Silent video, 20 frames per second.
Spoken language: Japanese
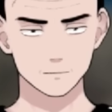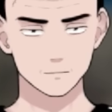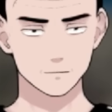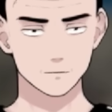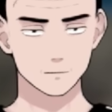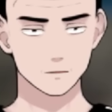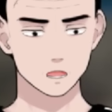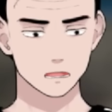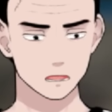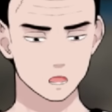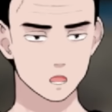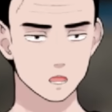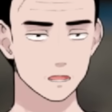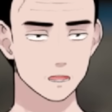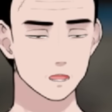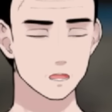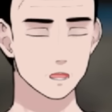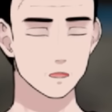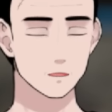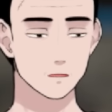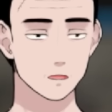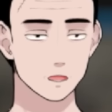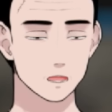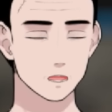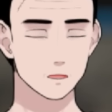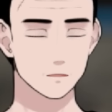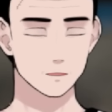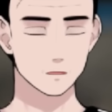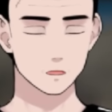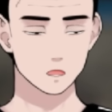組織的に何
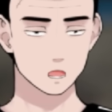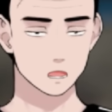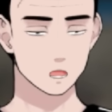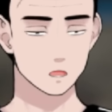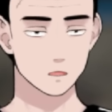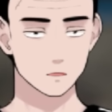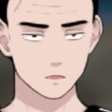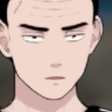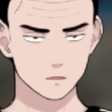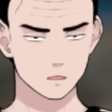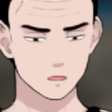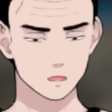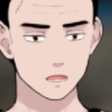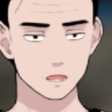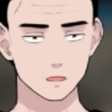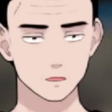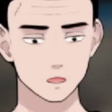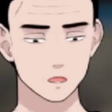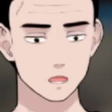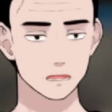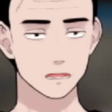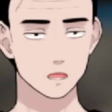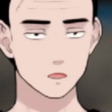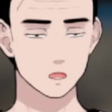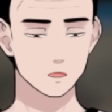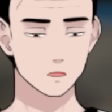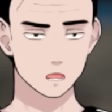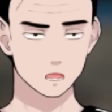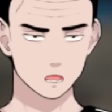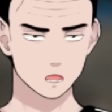かそうやってやって。じゃあなんで
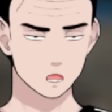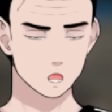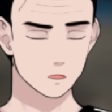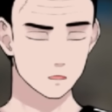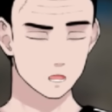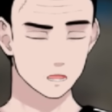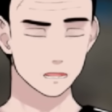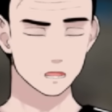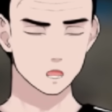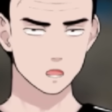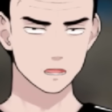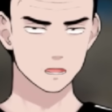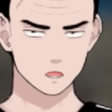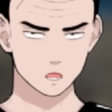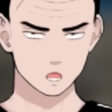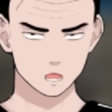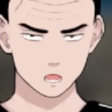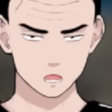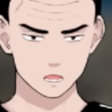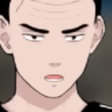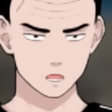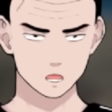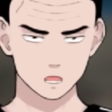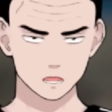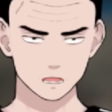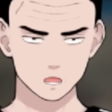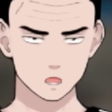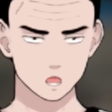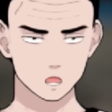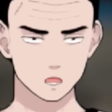その学校が違う
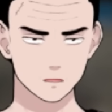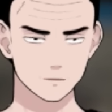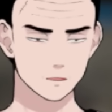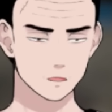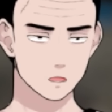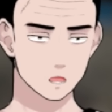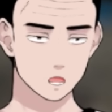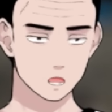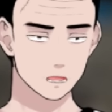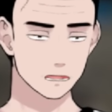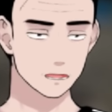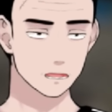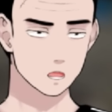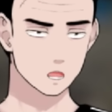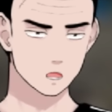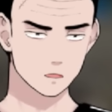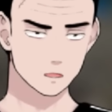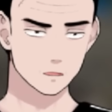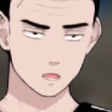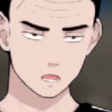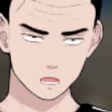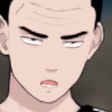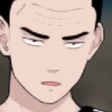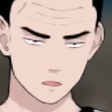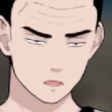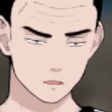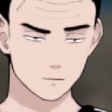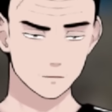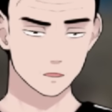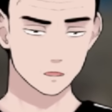子たちがこんな集まったんだっ
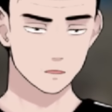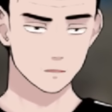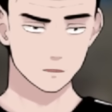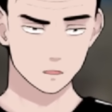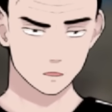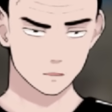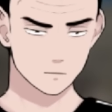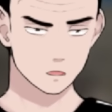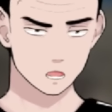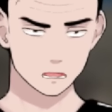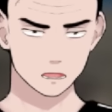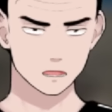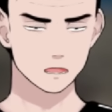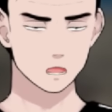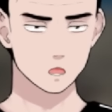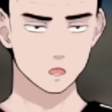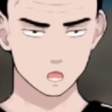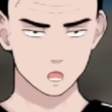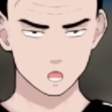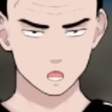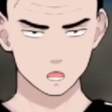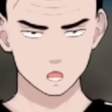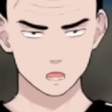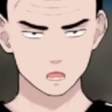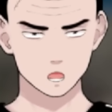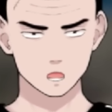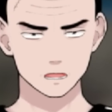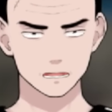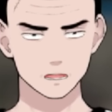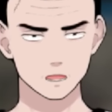て話なんですよ。ここの問
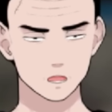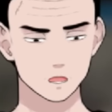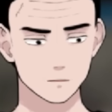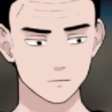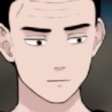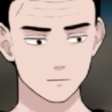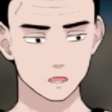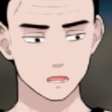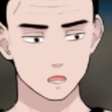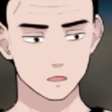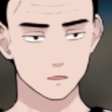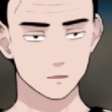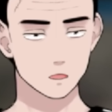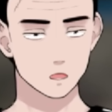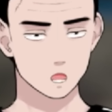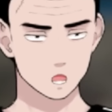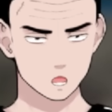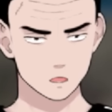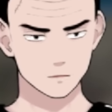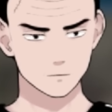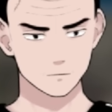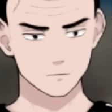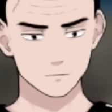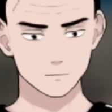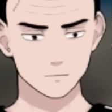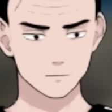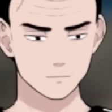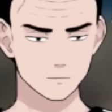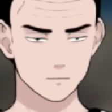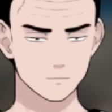題点はすご
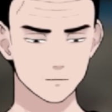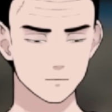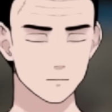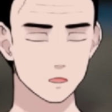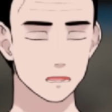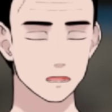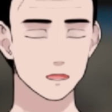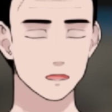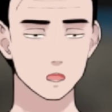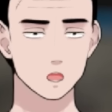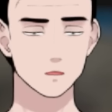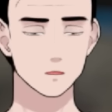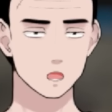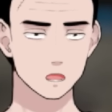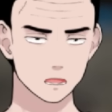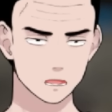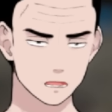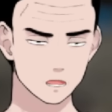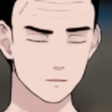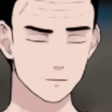くあって、